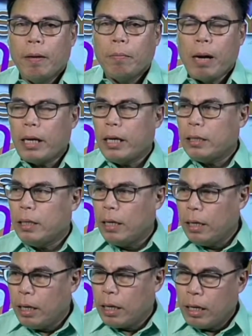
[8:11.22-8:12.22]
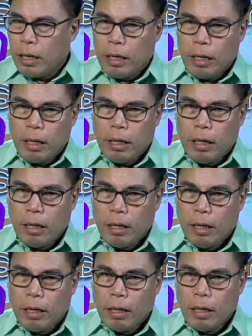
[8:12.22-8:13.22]
bakit hindi rin
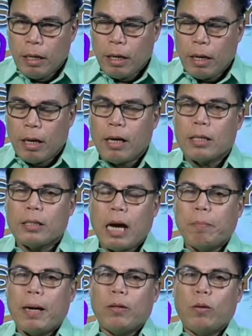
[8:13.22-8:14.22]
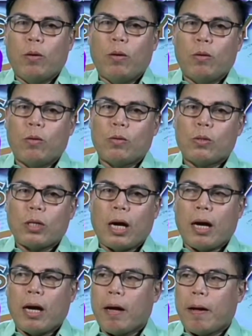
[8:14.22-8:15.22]
uh, kasama doon sa
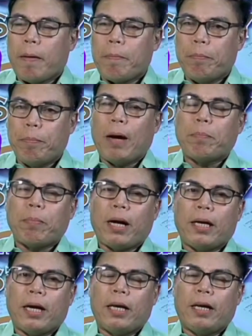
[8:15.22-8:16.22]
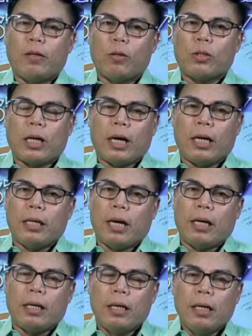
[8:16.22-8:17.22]
pinagpahayagan ng Diyos ng
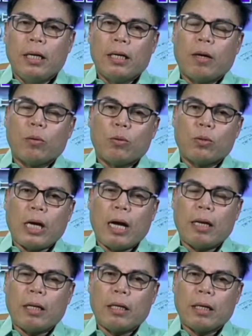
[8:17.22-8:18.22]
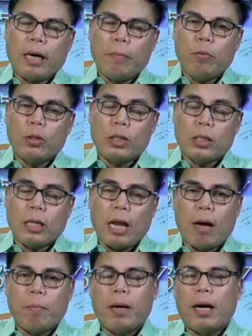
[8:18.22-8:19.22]
kanyang kautusan? Kay Moises
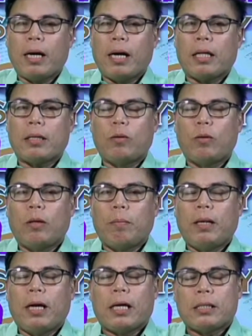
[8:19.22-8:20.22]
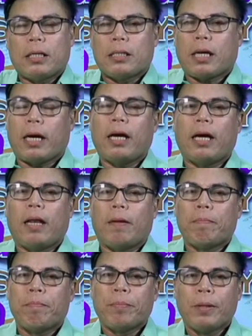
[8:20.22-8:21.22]
lamang at doon ibinigay sa Israel.
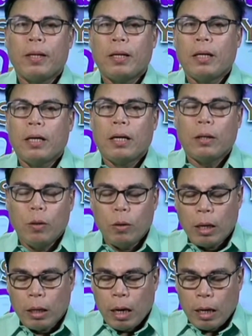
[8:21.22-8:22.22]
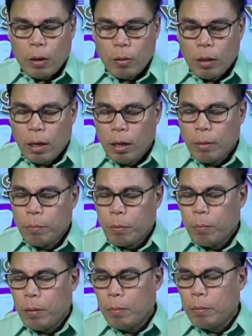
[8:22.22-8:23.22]
Doon nagkakaroon ng
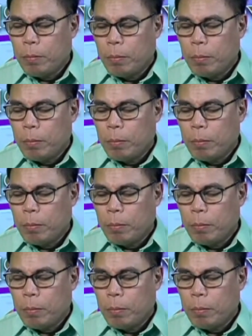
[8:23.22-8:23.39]
problema,